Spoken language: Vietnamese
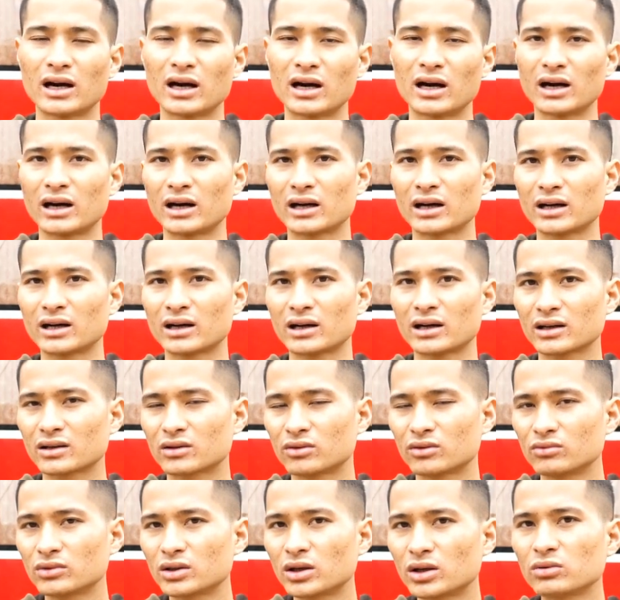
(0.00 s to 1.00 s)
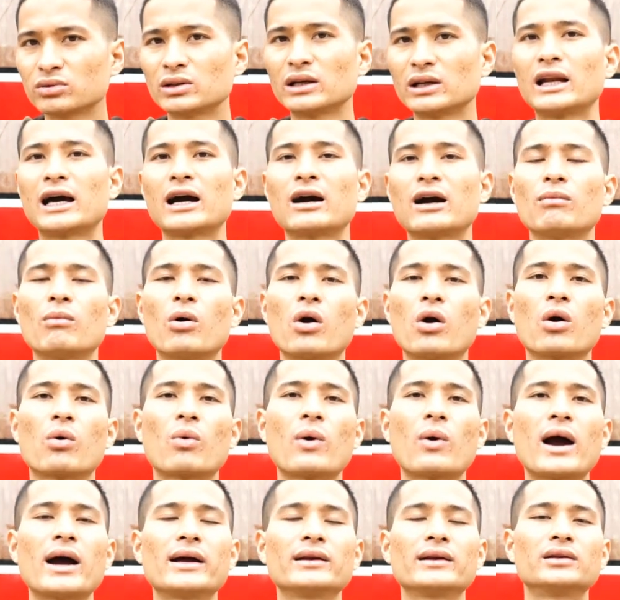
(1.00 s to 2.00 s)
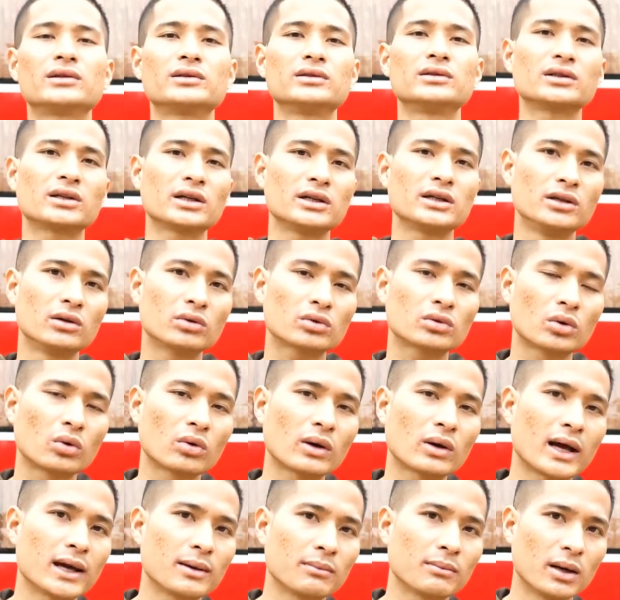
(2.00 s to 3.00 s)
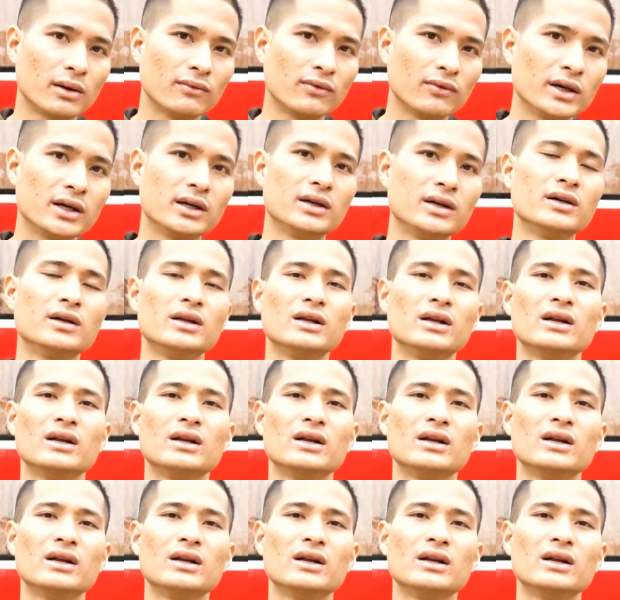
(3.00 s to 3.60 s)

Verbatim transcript: ờ, cũng không thể nào bỏ qua được những cái yếu tố này bởi vì